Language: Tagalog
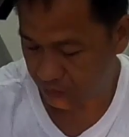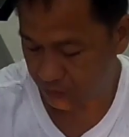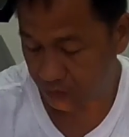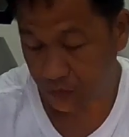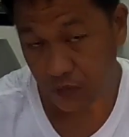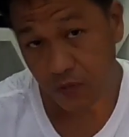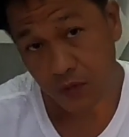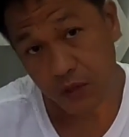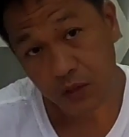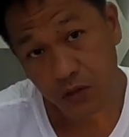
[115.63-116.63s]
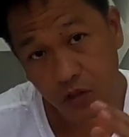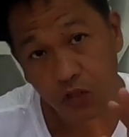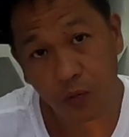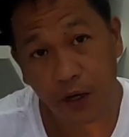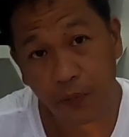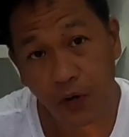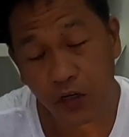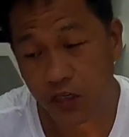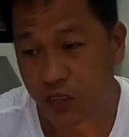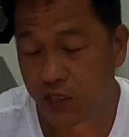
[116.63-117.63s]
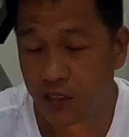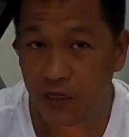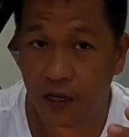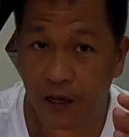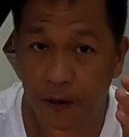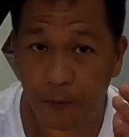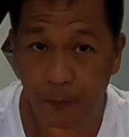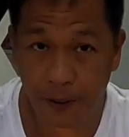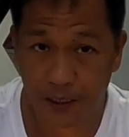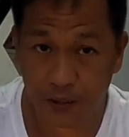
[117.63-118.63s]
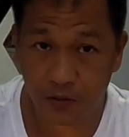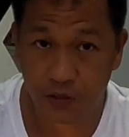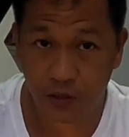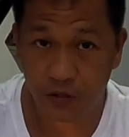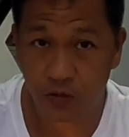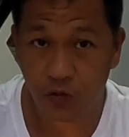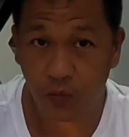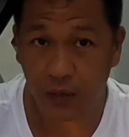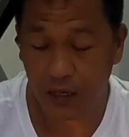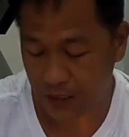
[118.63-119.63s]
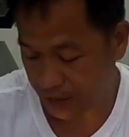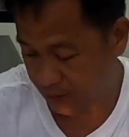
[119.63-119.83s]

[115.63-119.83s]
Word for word: so, ito mga boss uh, ipapakita ko sa inyo yung mga